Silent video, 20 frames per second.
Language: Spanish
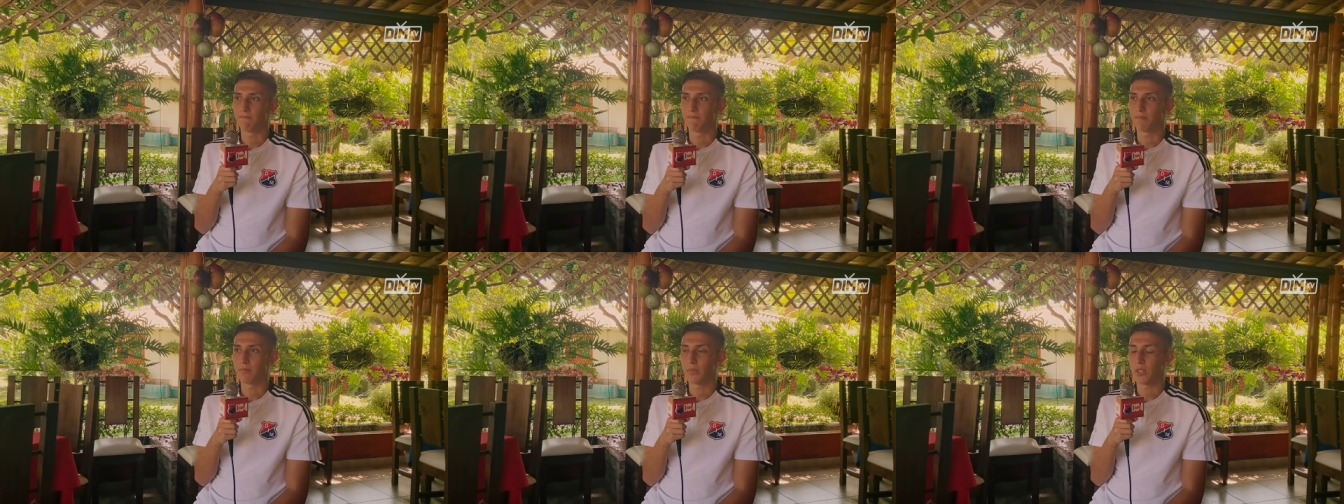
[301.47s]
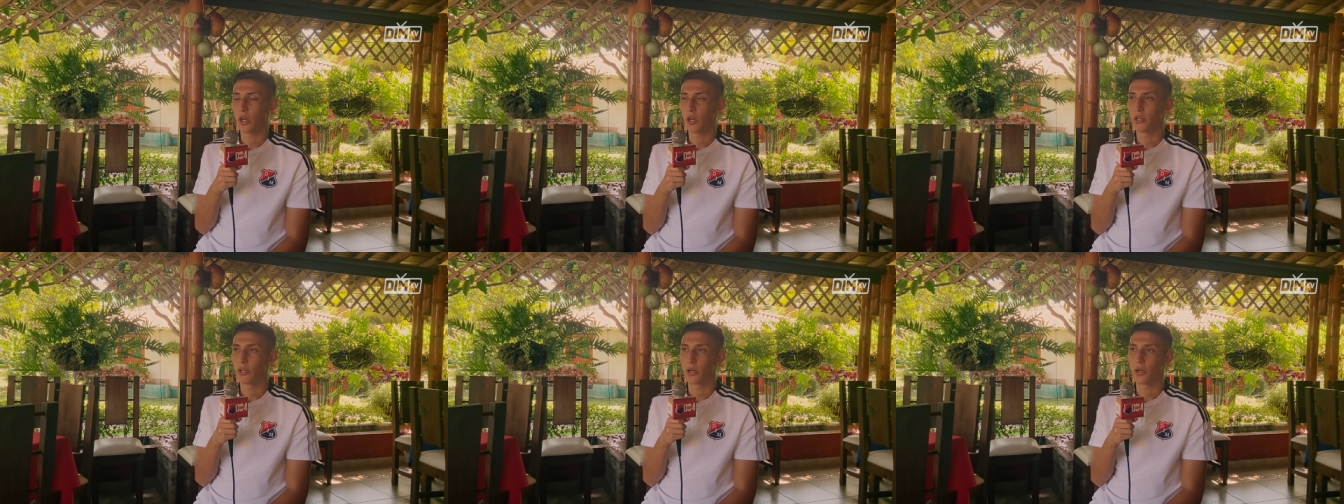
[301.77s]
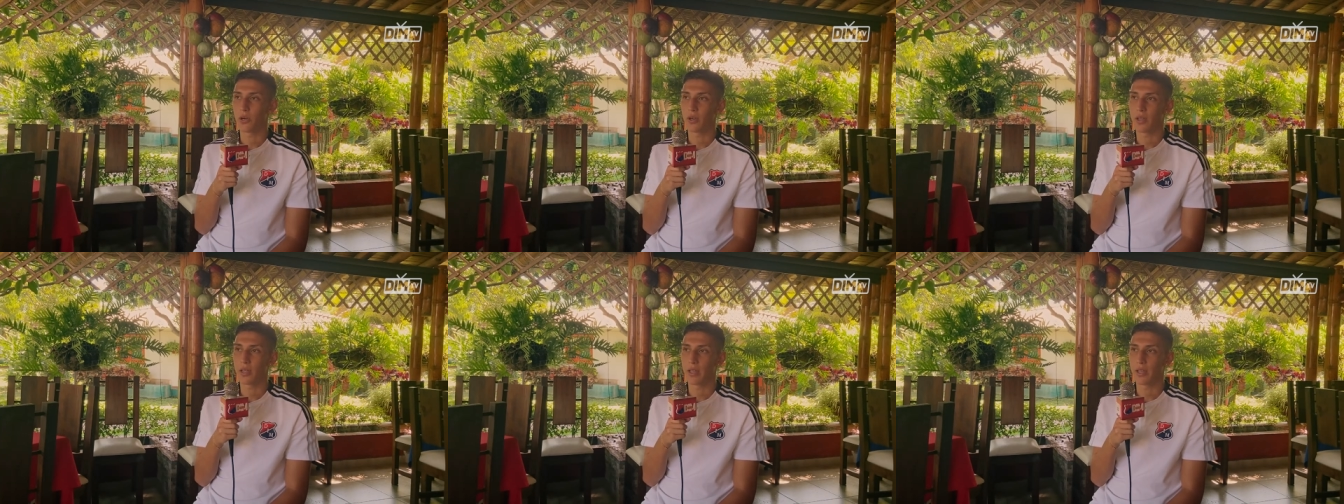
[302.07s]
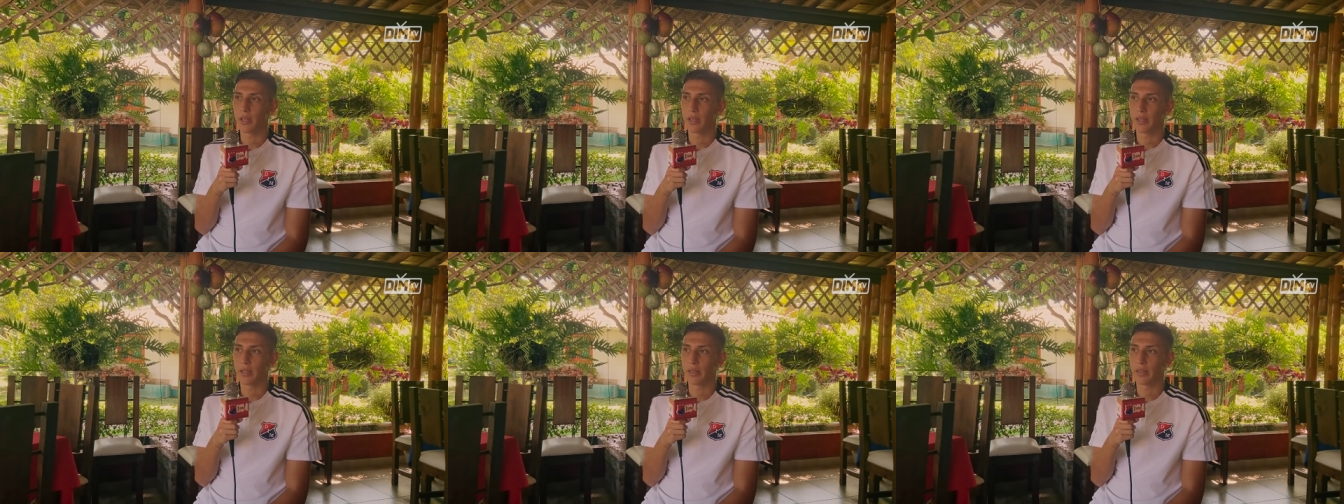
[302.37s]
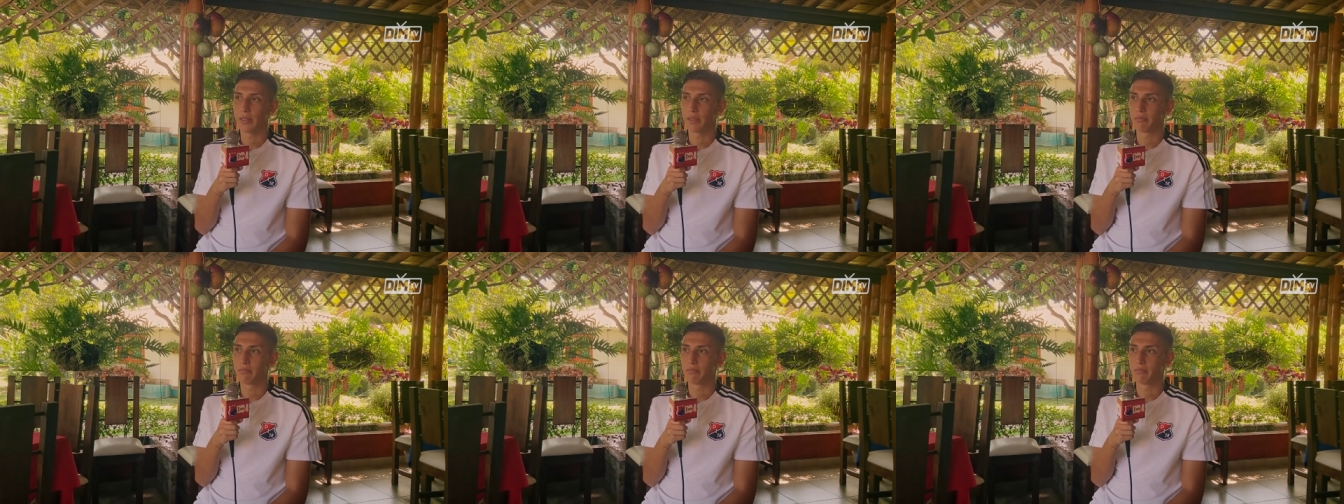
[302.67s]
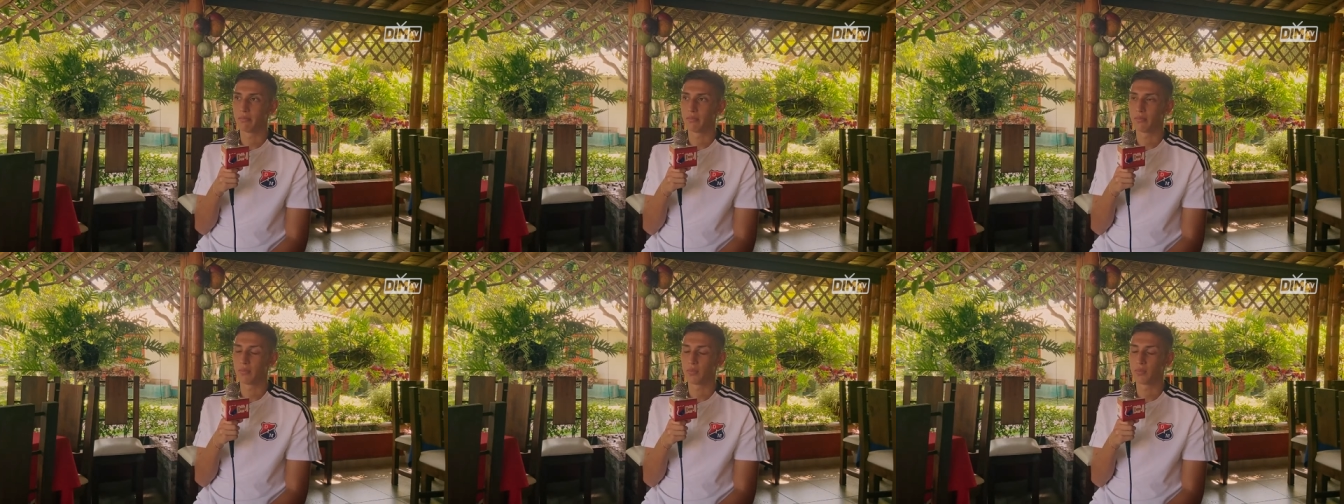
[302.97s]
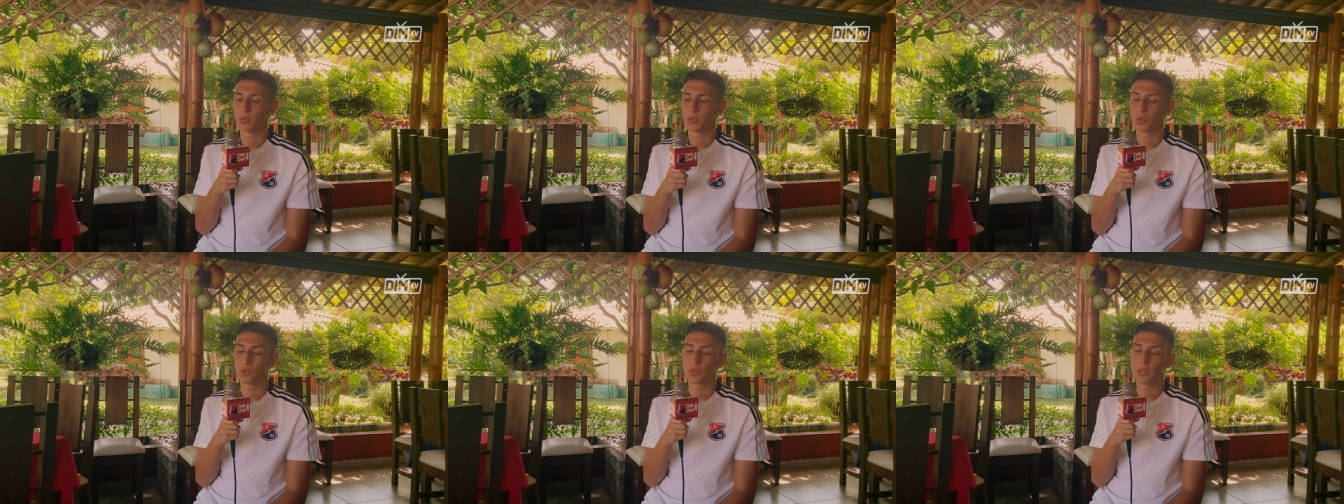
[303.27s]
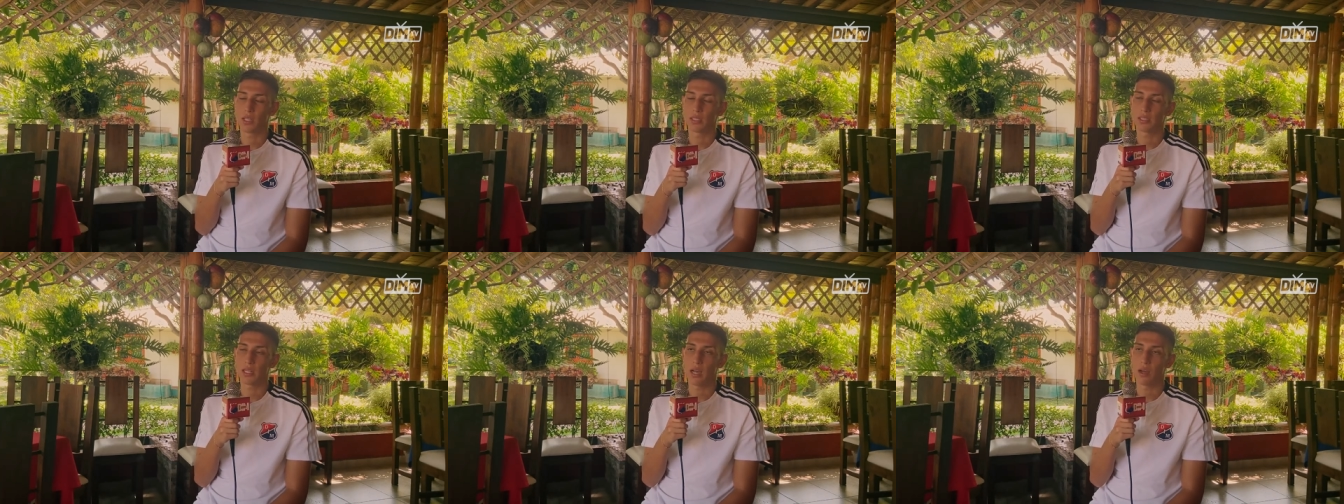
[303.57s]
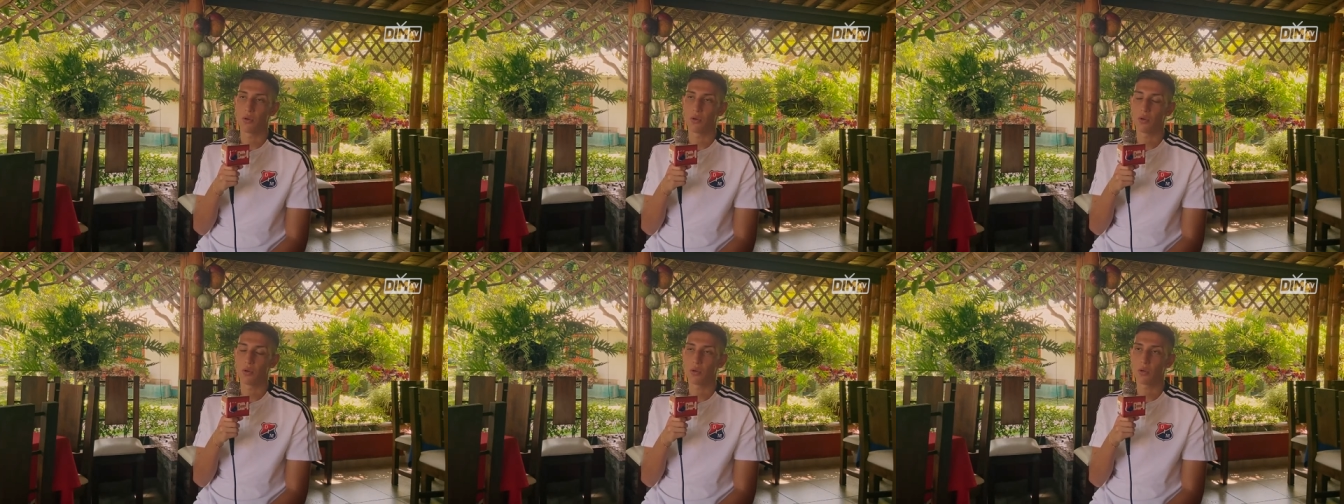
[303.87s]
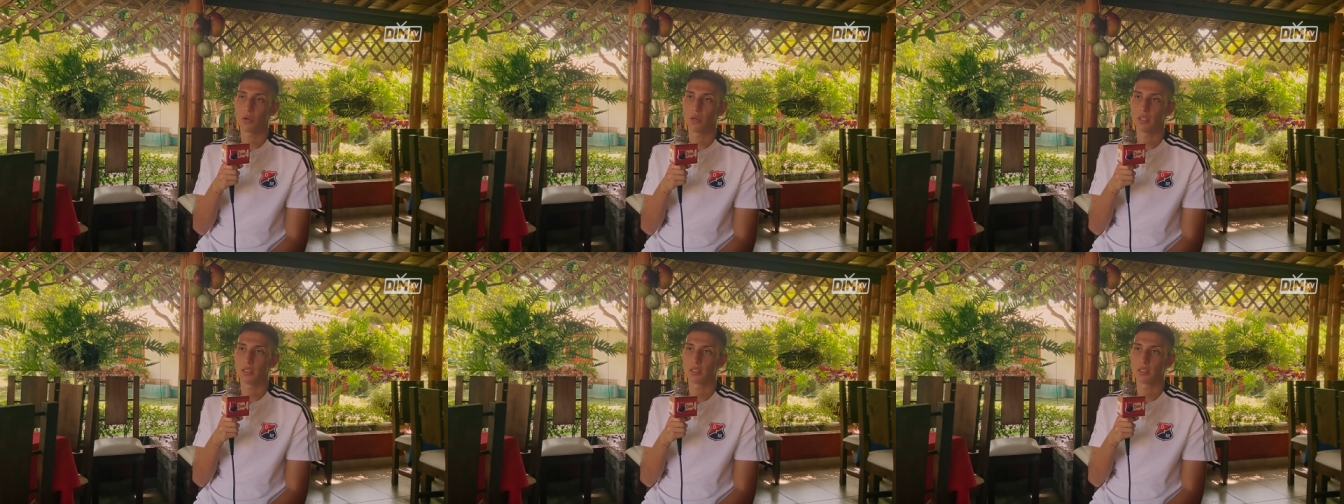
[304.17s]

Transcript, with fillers: No, yo creo que es un desahogo,